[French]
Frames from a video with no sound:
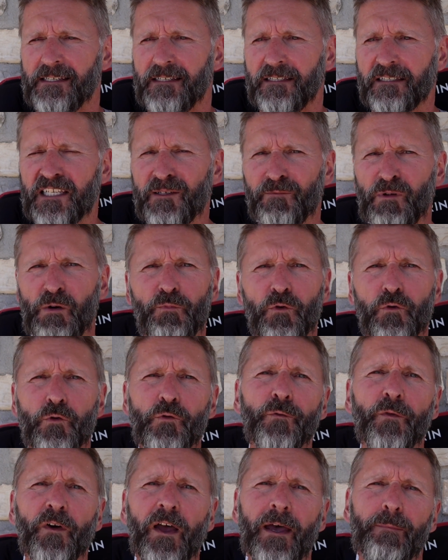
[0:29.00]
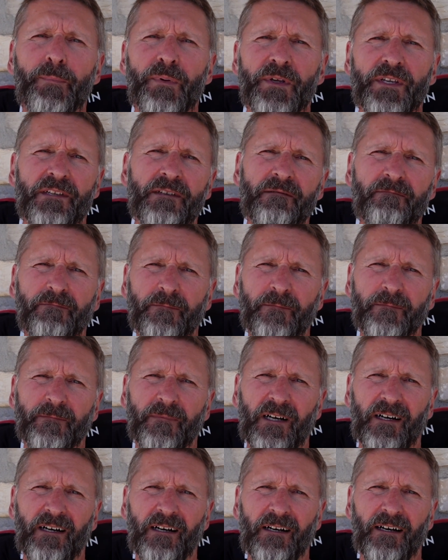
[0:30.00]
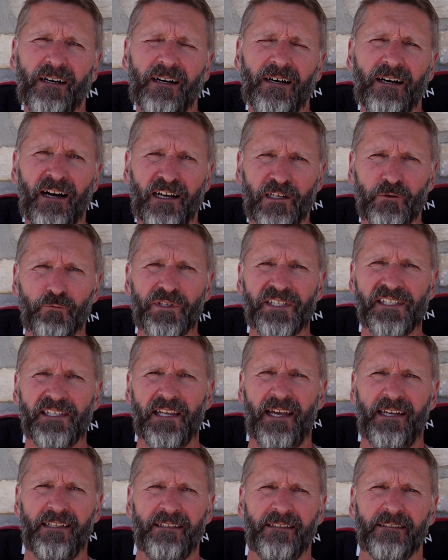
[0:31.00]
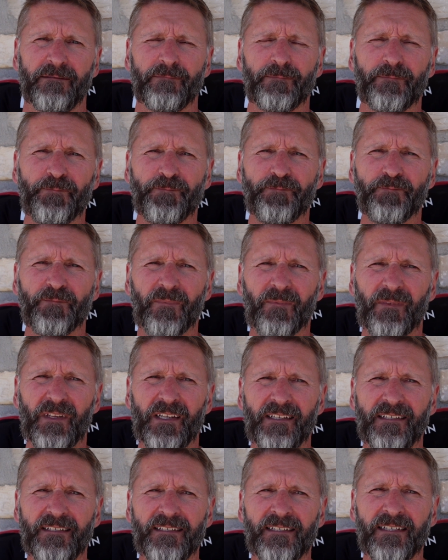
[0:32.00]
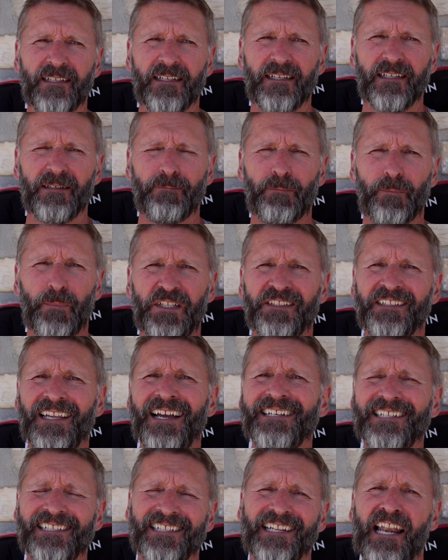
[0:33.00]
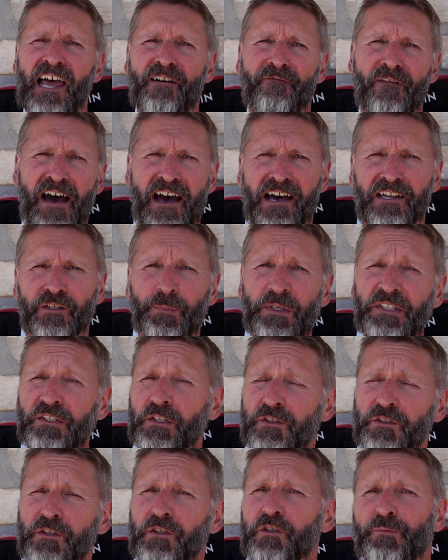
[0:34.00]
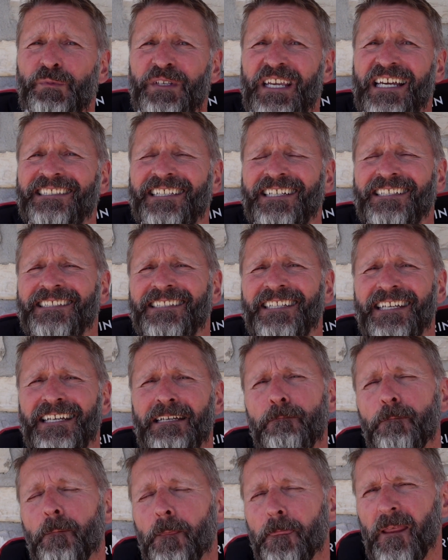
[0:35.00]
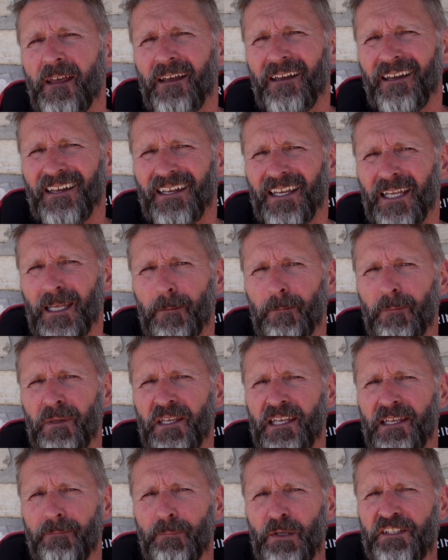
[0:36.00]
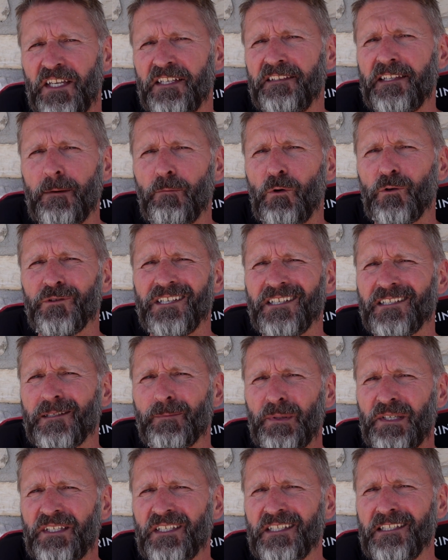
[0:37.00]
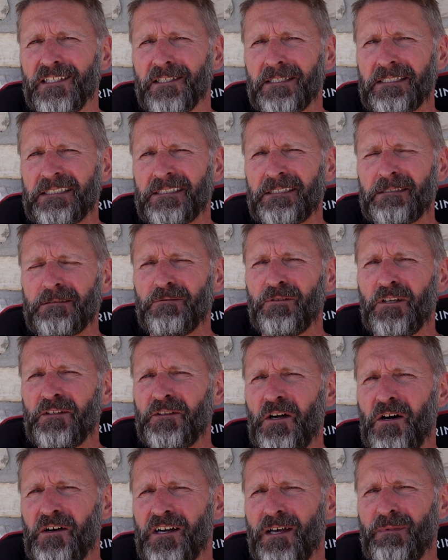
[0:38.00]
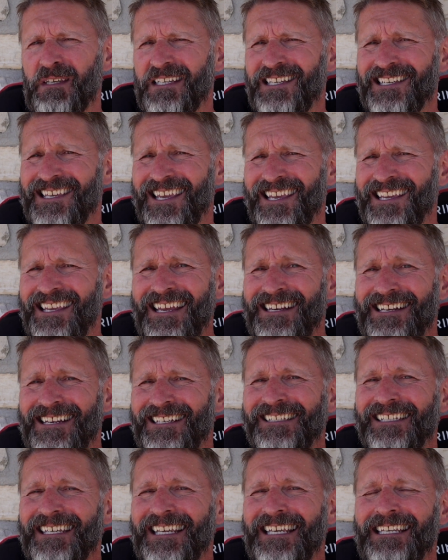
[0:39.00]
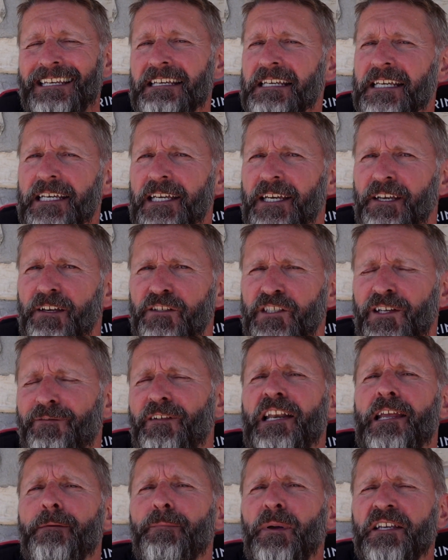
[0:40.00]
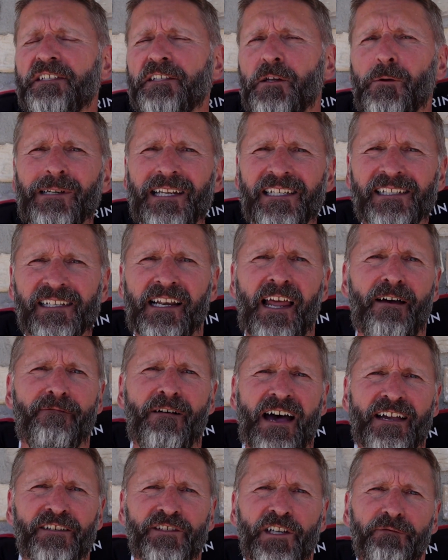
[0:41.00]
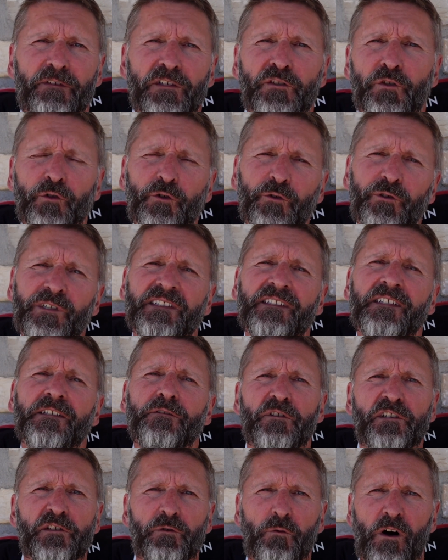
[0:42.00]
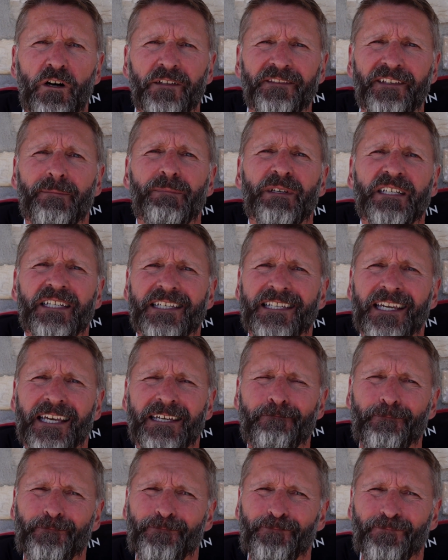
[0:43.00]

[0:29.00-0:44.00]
ce qui m'a beaucoup frappé en Louisiane, c'est pas tant l'esclavage, parce que ça, je m'y attendais, mais peut-être dans mon esprit euh, de Nord-Américain canadien, j'avais l'impression que l'esclavage avait surtout été une histoire d'Américains.